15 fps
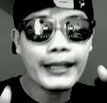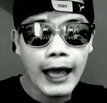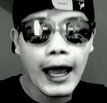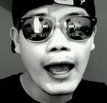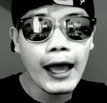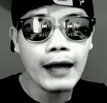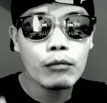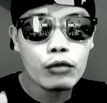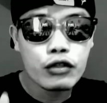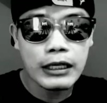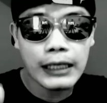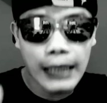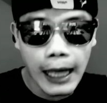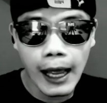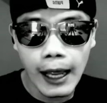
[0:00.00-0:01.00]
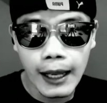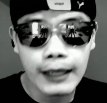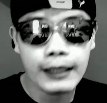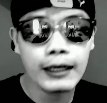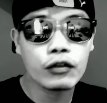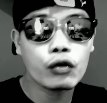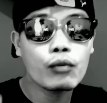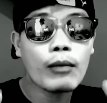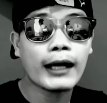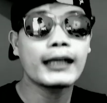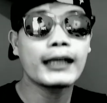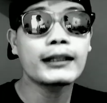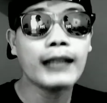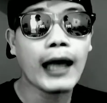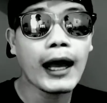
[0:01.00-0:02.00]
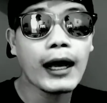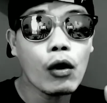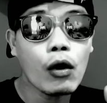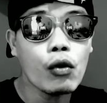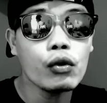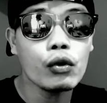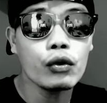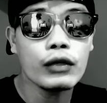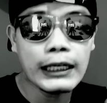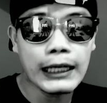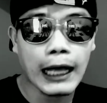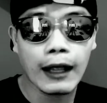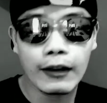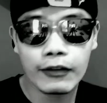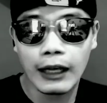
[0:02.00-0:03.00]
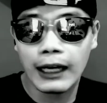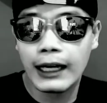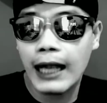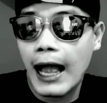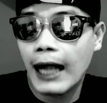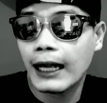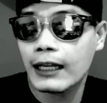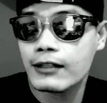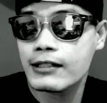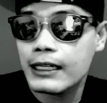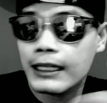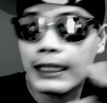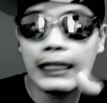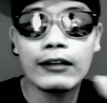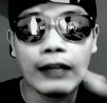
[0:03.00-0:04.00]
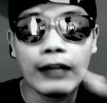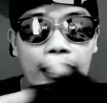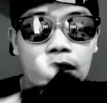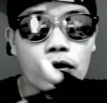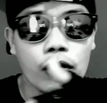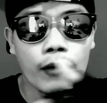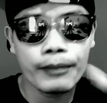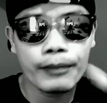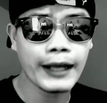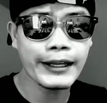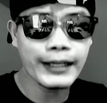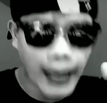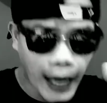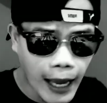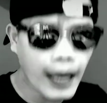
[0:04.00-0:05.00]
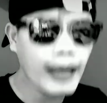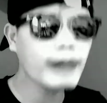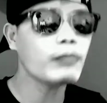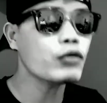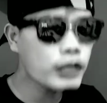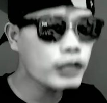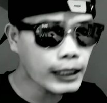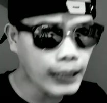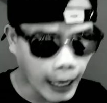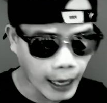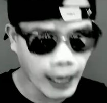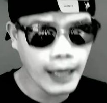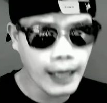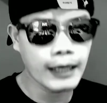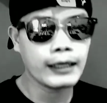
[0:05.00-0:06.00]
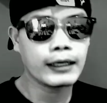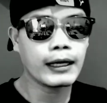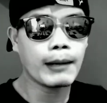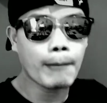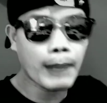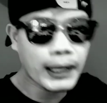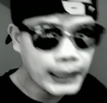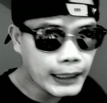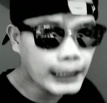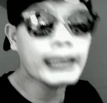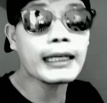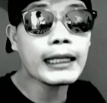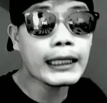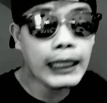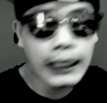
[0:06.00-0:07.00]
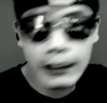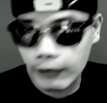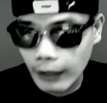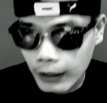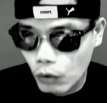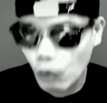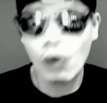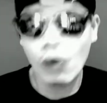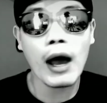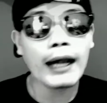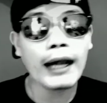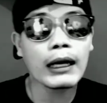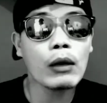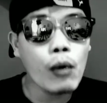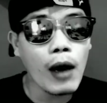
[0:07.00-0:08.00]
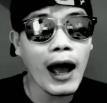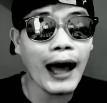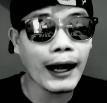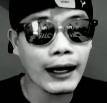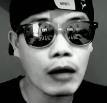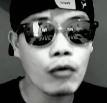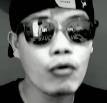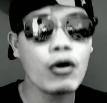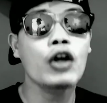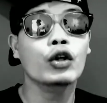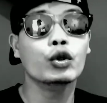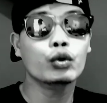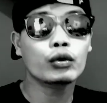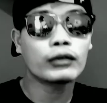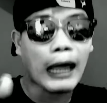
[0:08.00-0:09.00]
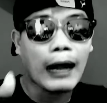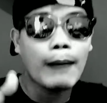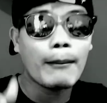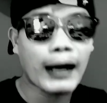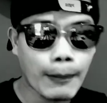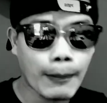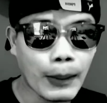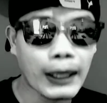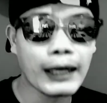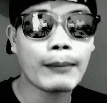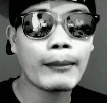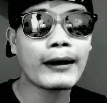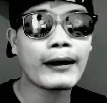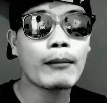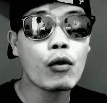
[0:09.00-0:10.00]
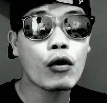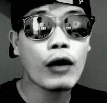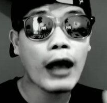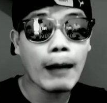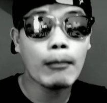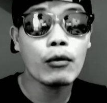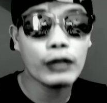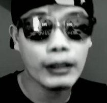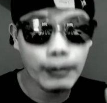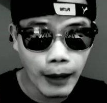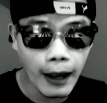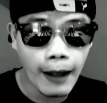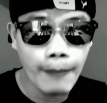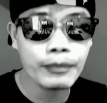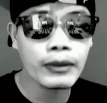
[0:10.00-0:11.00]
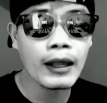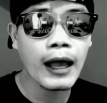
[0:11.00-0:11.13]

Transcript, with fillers: Hayaan mo sila na sumakit ang ulo nila sa kakasingil sa iyo. Hayaan mo sila na maniningil sa iyo araw-araw. Tutal makapal naman ang mukha mo, di ba?